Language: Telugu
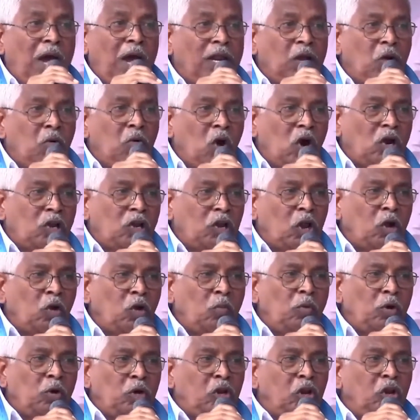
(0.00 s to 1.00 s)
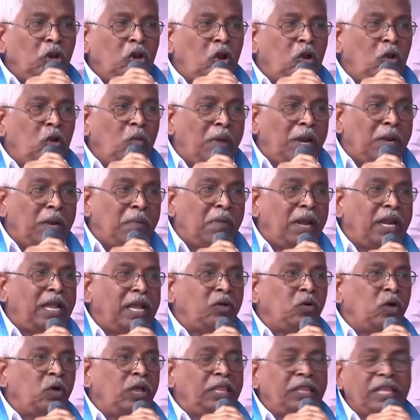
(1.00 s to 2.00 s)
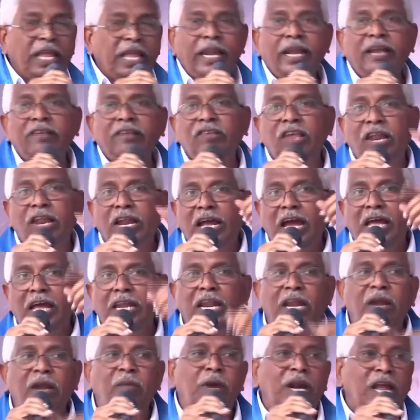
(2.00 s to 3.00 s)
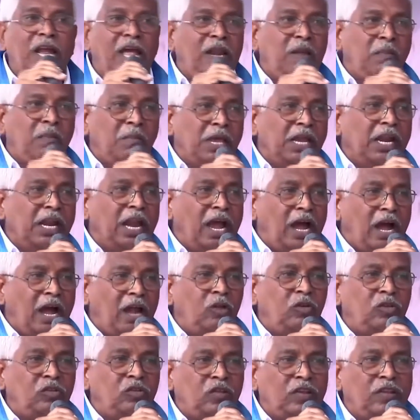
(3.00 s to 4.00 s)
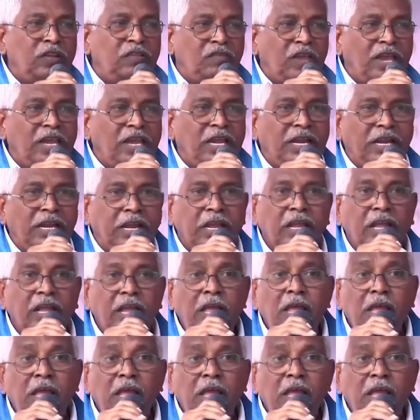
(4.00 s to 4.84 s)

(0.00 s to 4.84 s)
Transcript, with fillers: మన ఓట్లకు పుట్టినోళ్ళు మరి మనకు ఎంత రక్షణగా నిలబడాలి మీరే ఆలోచన చెయ్యండి